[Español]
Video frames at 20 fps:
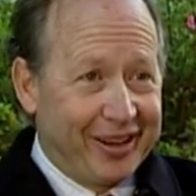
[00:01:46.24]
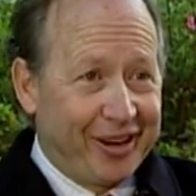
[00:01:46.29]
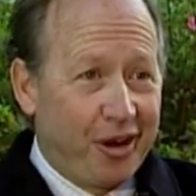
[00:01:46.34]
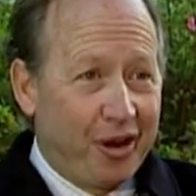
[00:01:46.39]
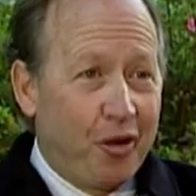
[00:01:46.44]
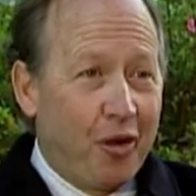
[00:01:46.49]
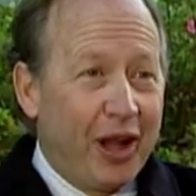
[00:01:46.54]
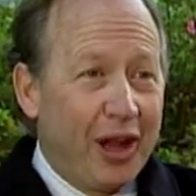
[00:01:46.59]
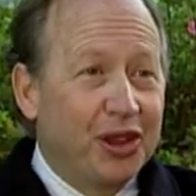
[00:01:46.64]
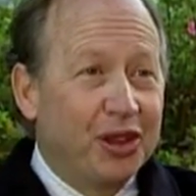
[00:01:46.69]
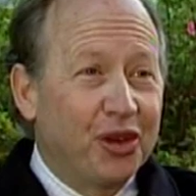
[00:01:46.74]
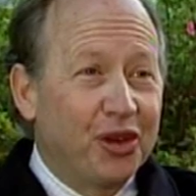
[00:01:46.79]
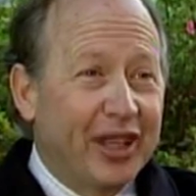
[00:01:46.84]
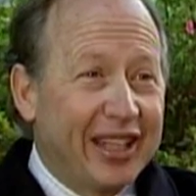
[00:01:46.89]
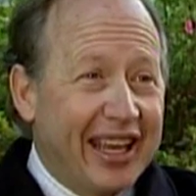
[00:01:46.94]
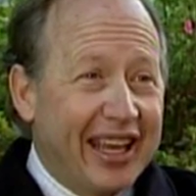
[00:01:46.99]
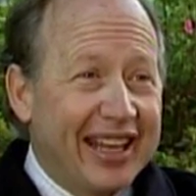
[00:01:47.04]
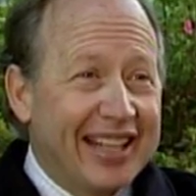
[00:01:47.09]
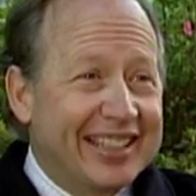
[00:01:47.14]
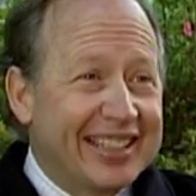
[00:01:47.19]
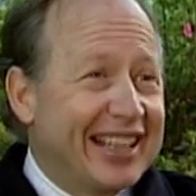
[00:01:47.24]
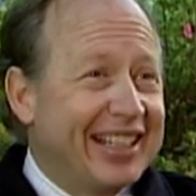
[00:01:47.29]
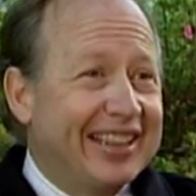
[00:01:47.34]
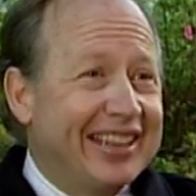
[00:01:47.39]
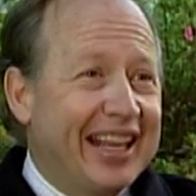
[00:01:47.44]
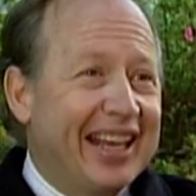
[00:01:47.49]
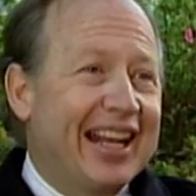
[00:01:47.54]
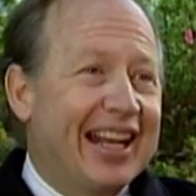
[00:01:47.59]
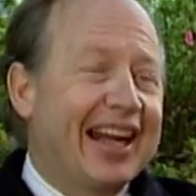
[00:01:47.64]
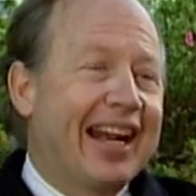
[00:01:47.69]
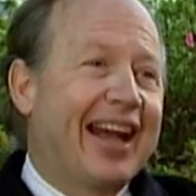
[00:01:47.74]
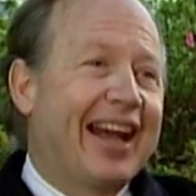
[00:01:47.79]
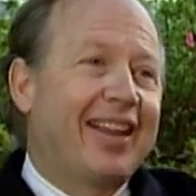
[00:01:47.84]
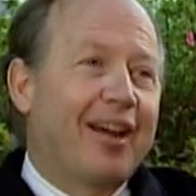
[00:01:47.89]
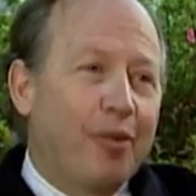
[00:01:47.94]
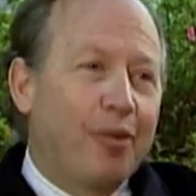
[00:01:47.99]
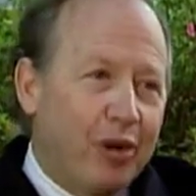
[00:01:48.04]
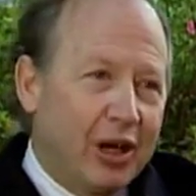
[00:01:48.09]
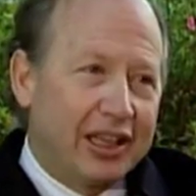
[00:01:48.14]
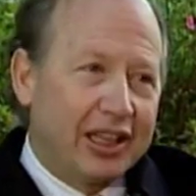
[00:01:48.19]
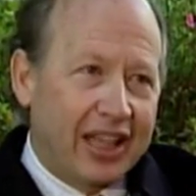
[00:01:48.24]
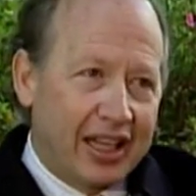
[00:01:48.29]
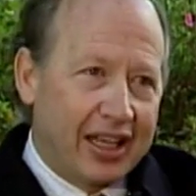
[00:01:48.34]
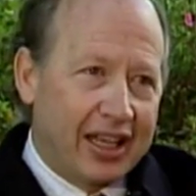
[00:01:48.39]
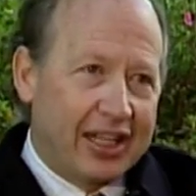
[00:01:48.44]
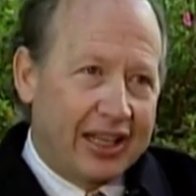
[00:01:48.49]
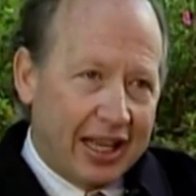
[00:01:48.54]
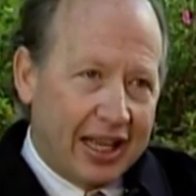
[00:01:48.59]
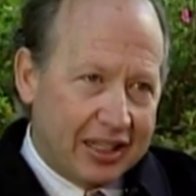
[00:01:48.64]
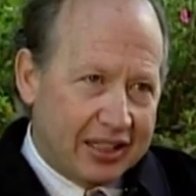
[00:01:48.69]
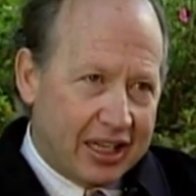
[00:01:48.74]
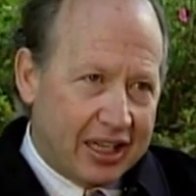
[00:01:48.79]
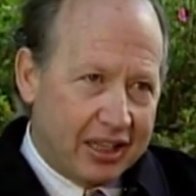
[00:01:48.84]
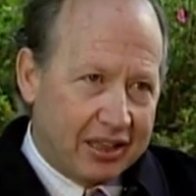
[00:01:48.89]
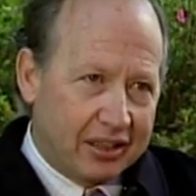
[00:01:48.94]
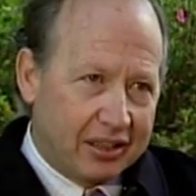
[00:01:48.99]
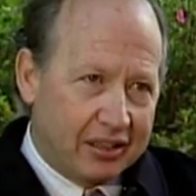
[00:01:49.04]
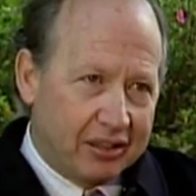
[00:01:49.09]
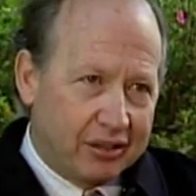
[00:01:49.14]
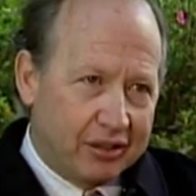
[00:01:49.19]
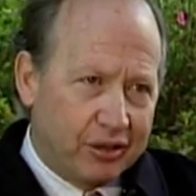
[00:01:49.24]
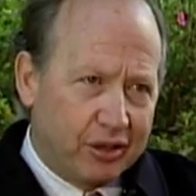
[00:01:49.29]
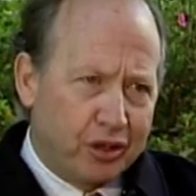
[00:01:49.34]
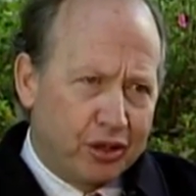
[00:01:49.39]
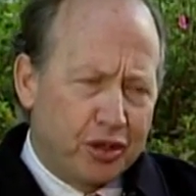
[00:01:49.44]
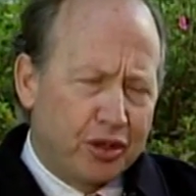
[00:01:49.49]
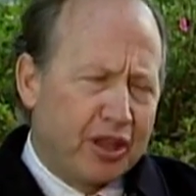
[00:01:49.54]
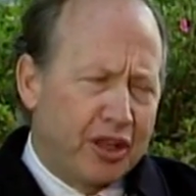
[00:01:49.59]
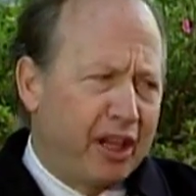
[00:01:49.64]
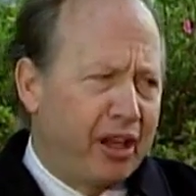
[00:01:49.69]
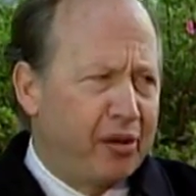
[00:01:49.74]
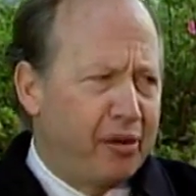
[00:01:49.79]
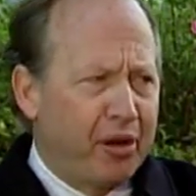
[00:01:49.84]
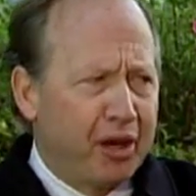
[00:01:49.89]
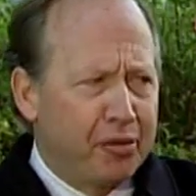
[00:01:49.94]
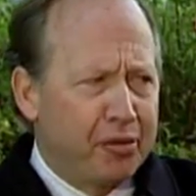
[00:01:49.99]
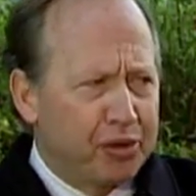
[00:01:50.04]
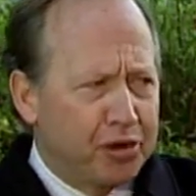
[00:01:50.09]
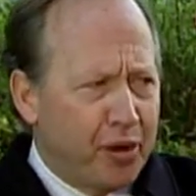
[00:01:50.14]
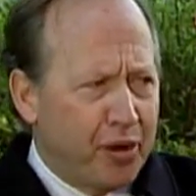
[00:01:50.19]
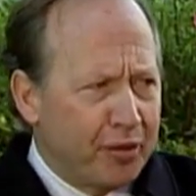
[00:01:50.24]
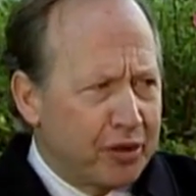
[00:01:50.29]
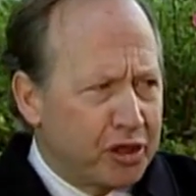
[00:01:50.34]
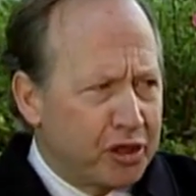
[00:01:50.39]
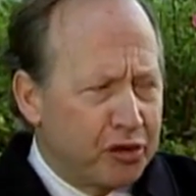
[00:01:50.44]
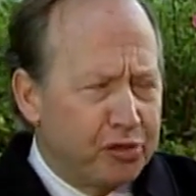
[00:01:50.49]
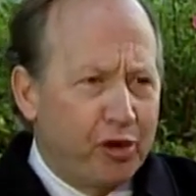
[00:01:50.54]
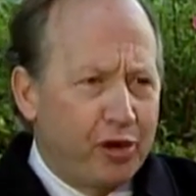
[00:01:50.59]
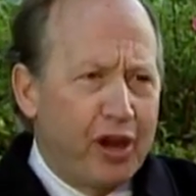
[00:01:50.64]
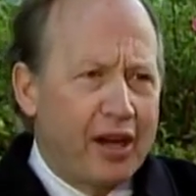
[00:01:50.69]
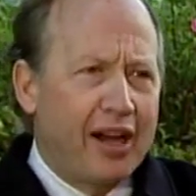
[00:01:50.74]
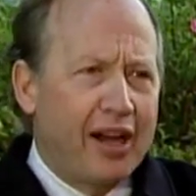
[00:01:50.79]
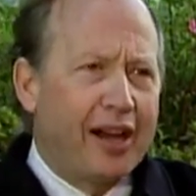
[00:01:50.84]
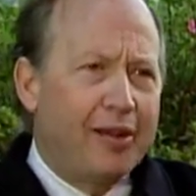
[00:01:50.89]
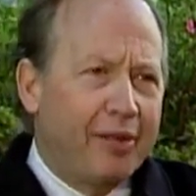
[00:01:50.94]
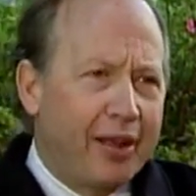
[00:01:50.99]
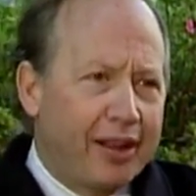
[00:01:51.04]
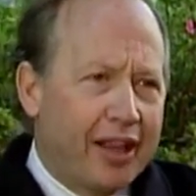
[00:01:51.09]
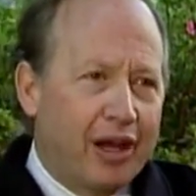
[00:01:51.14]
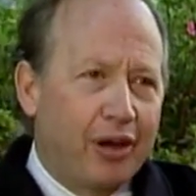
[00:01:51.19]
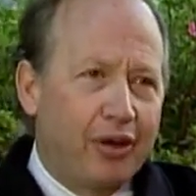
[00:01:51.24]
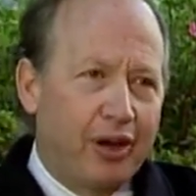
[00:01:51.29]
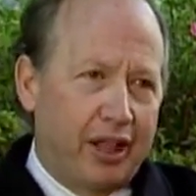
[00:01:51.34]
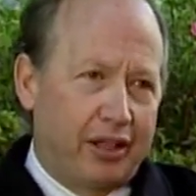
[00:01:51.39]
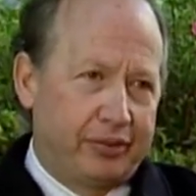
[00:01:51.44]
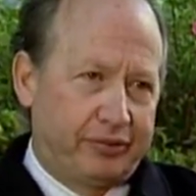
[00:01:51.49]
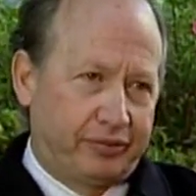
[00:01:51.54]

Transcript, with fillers: ¿Cuánto quieres que tenga cada vuelta del cassette? Entonces yo dije, bueno, pues vamos a suponerle media hora.